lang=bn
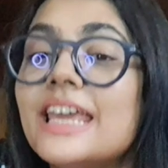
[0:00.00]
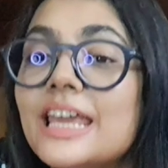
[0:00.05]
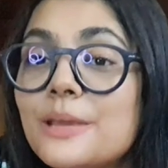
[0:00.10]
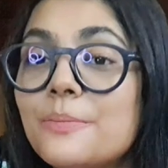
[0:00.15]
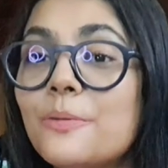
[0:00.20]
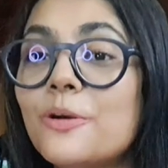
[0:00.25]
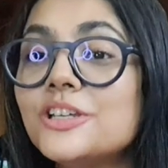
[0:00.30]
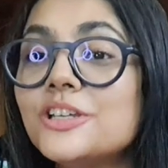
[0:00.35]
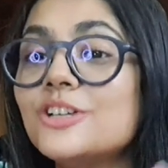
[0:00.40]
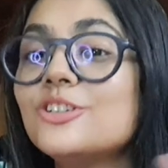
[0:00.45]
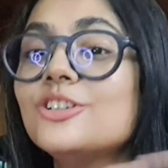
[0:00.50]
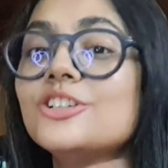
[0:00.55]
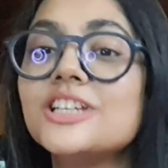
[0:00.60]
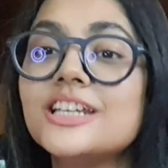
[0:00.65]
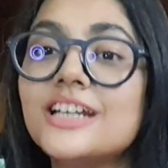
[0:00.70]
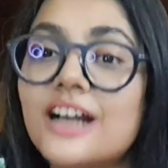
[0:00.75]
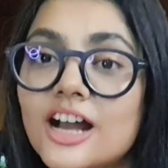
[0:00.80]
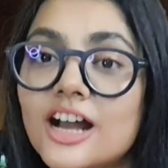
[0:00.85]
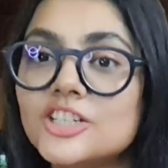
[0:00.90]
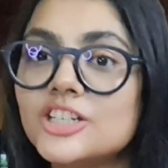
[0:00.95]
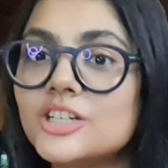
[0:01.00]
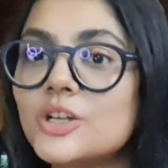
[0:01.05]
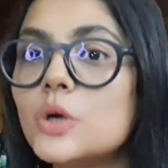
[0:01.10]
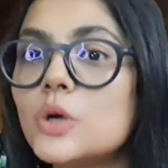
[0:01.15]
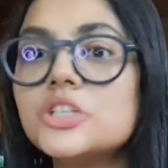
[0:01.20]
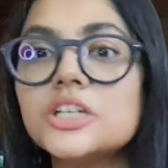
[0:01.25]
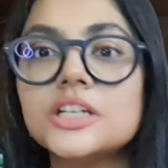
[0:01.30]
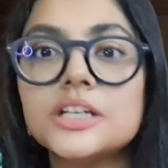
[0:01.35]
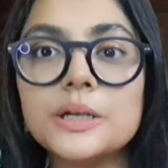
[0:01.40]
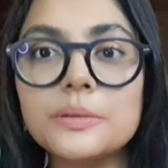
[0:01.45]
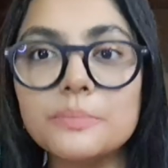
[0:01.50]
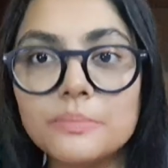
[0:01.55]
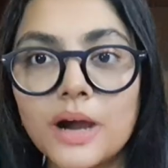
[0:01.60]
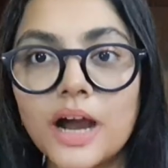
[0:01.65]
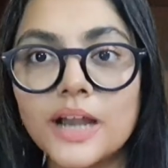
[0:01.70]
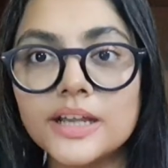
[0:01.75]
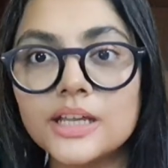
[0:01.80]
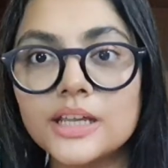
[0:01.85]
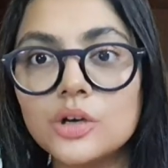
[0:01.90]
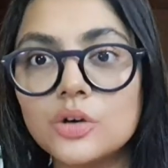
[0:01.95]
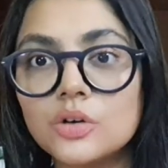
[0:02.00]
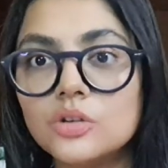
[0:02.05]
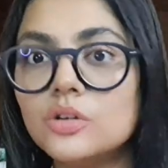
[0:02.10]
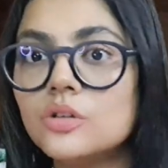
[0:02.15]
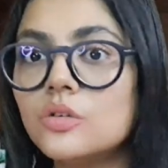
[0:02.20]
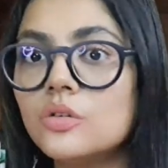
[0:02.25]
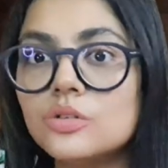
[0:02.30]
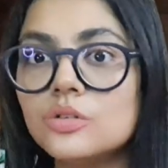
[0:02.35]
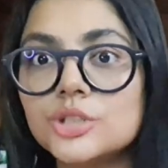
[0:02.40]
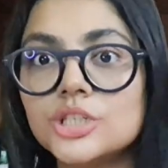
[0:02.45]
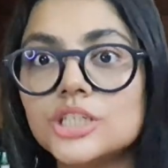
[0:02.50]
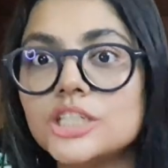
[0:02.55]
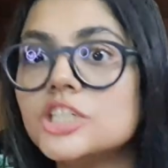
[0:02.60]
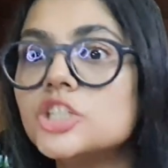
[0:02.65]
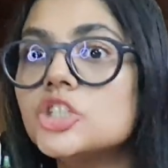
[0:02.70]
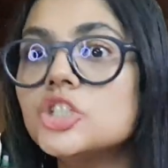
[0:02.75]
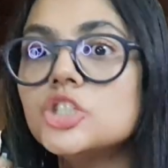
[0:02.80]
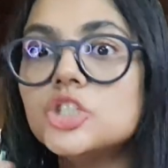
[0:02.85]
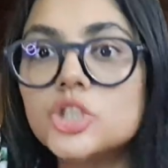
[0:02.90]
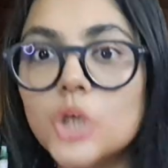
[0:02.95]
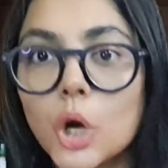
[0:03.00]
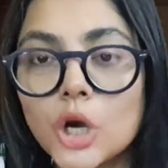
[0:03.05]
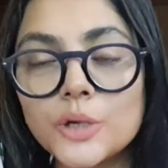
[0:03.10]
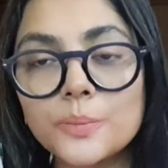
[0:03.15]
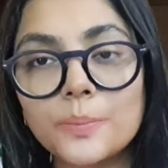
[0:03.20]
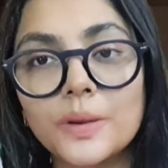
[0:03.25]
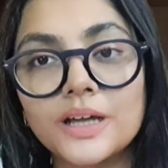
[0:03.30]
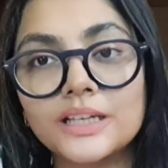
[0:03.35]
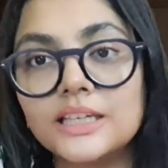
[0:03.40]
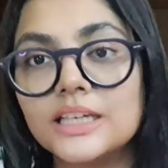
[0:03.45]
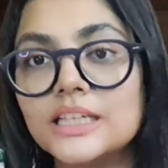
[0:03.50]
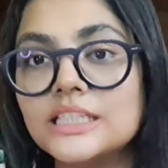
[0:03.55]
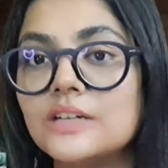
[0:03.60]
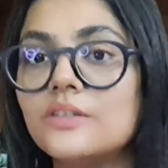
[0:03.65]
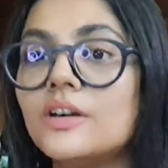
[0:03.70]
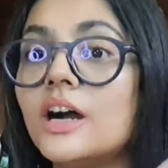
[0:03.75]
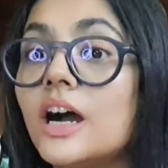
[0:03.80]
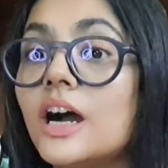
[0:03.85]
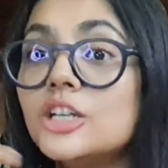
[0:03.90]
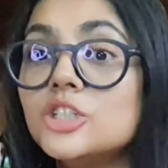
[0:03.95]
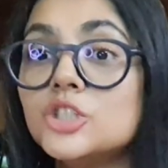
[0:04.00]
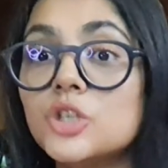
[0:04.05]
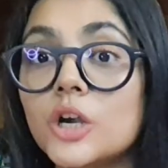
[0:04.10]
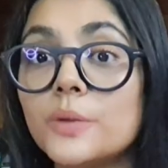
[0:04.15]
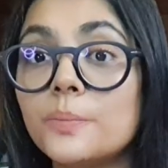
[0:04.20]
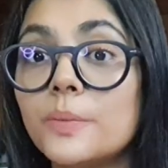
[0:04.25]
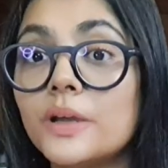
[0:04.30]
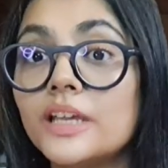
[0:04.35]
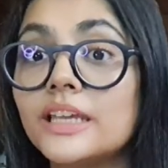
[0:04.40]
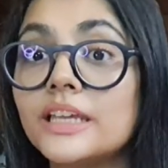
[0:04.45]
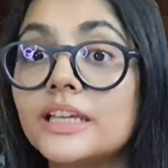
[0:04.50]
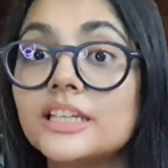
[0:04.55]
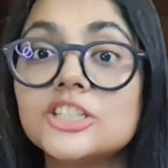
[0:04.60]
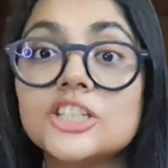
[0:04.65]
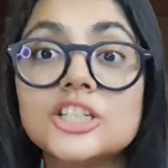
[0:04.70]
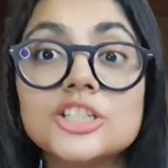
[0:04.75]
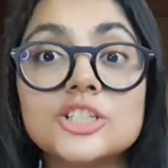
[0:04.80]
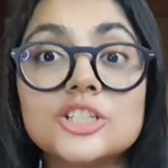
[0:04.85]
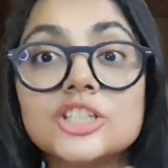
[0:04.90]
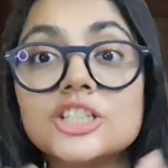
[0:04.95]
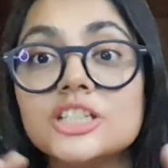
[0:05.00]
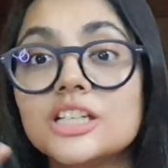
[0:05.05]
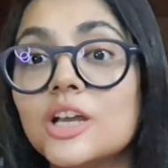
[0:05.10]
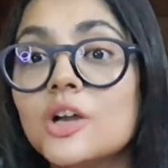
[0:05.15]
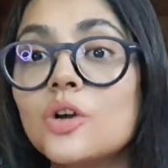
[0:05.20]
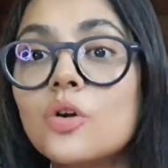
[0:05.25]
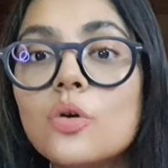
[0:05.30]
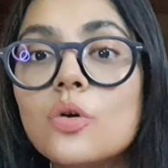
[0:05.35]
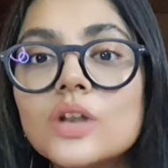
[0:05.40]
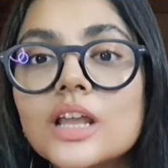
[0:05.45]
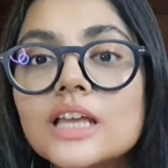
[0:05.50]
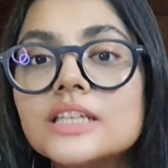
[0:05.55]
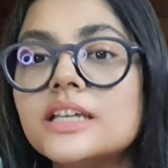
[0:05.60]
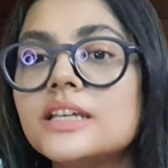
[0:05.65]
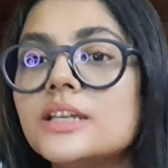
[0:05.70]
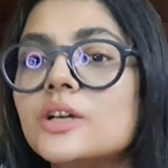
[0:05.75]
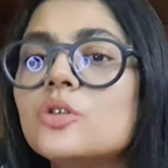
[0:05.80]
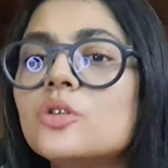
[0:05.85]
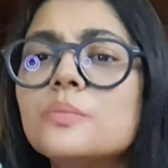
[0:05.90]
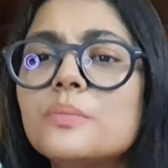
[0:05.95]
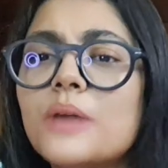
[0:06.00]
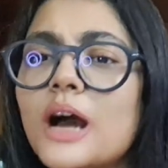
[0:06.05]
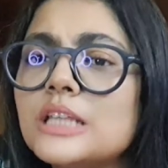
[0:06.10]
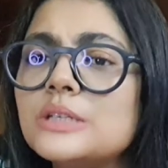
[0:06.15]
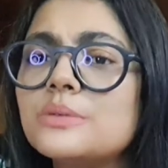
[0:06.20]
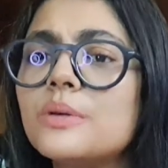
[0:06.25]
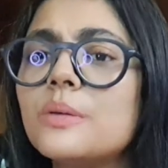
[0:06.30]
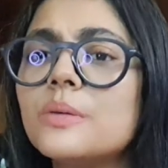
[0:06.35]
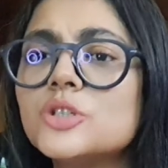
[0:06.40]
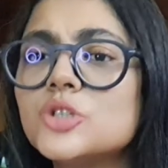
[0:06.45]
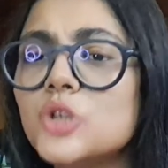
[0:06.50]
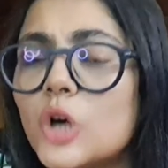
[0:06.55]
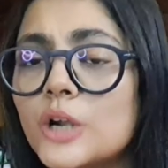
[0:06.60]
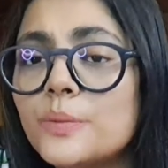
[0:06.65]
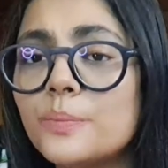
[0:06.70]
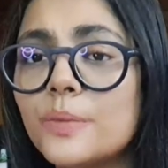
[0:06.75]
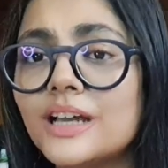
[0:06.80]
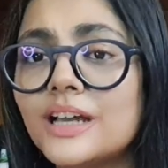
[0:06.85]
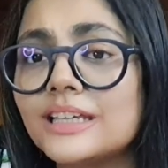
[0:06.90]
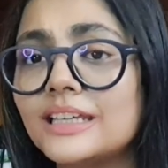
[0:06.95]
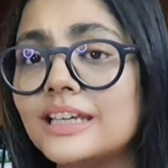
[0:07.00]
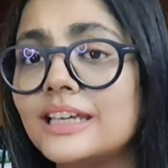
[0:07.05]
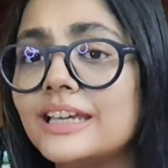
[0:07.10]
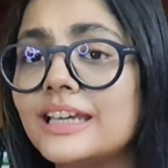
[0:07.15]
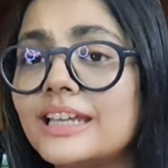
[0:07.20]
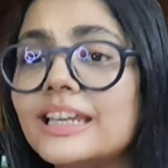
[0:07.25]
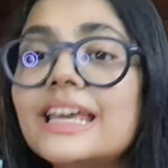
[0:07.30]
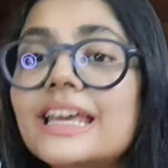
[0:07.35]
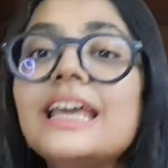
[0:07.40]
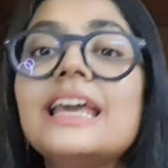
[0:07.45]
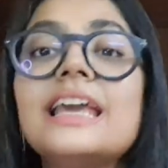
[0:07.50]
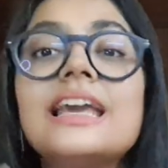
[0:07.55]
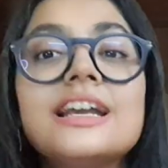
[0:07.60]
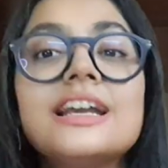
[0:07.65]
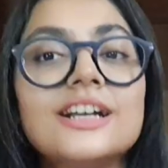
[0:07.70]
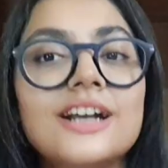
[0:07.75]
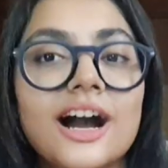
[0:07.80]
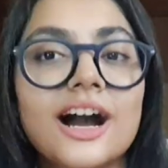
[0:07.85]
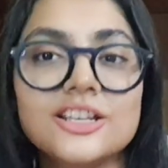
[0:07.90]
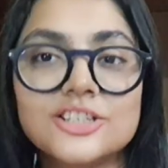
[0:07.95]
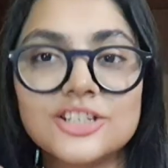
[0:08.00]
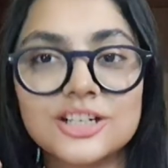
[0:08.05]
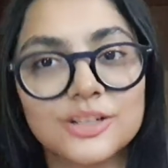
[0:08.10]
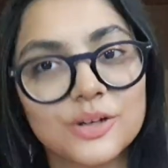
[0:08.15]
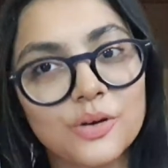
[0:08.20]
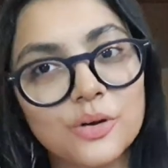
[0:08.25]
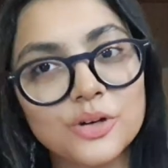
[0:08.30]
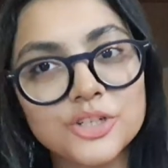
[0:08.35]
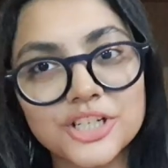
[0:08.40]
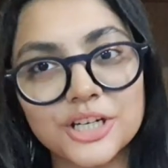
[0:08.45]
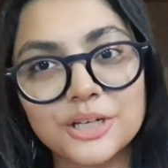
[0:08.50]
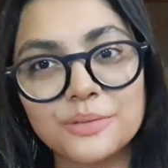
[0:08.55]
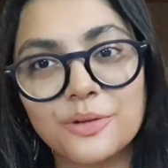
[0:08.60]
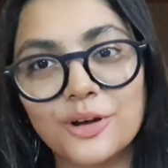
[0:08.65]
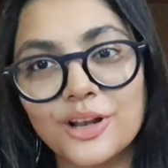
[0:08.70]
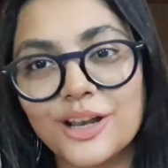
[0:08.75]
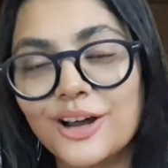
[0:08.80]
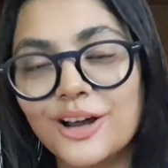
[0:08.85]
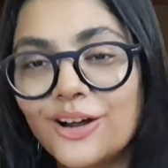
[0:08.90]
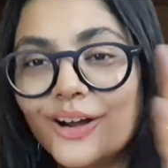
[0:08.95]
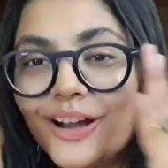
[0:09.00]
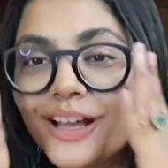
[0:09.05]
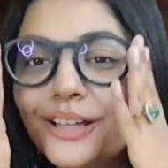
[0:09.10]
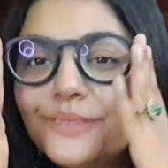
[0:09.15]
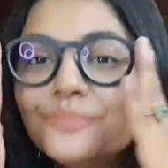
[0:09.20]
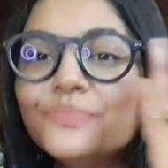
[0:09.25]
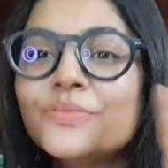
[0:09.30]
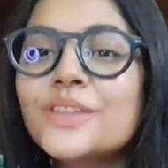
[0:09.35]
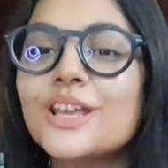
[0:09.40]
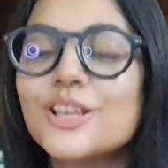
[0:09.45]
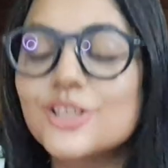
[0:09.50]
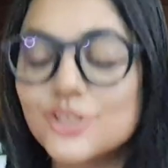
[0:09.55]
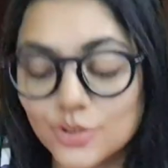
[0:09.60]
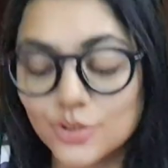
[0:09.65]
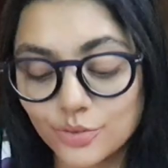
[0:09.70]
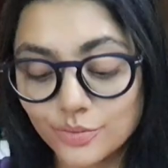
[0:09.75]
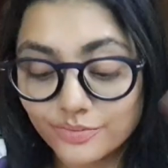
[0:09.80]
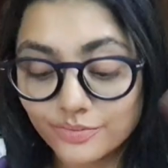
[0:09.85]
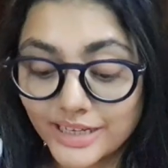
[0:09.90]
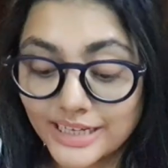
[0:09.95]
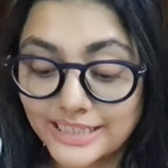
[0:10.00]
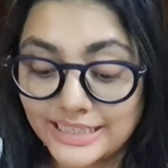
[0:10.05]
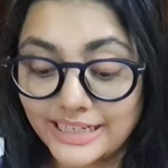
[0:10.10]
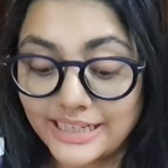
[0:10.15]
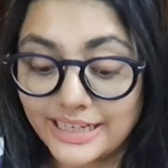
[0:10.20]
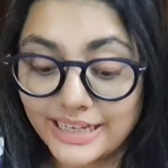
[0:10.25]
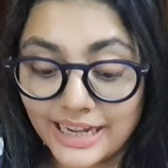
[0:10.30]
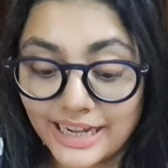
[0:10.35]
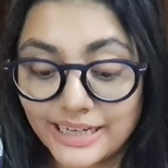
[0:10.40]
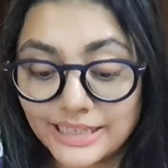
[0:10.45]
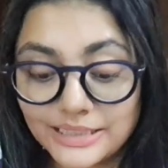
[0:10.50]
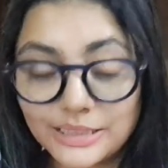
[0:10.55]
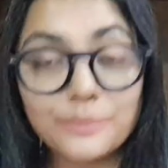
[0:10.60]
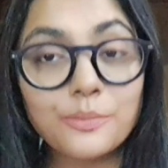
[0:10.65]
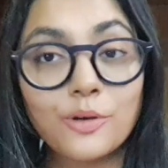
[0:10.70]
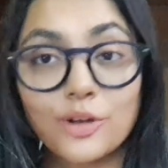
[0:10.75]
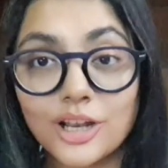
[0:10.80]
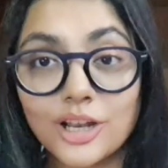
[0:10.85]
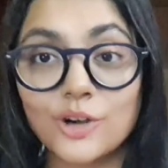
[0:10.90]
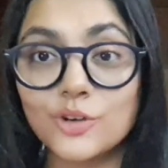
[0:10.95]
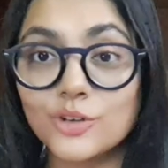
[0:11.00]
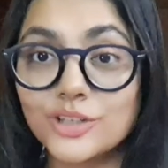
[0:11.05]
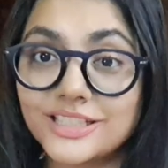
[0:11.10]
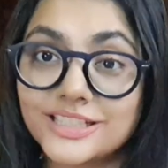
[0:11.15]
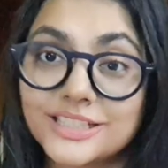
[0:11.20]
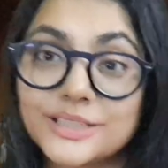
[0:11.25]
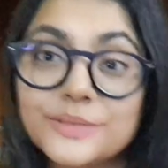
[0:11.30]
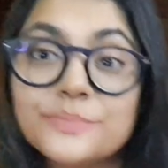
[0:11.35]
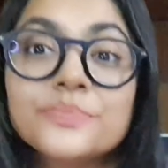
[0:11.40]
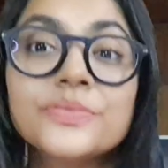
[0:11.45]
এই বইটা অনুযায়ী ঘাচর ঘোচরের মানে হলো কোনো জিনিস জট পাকিয়ে যাওয়া আর জট পাকিয়ে গেলে সেই জিনিসটাকে খোলা যায় না খুব বাজেভাবে জট পাকিয়ে গেলে ঘাচর ঘোচর বলা হয় সো এটাই এখানেতে বলা হয়েছে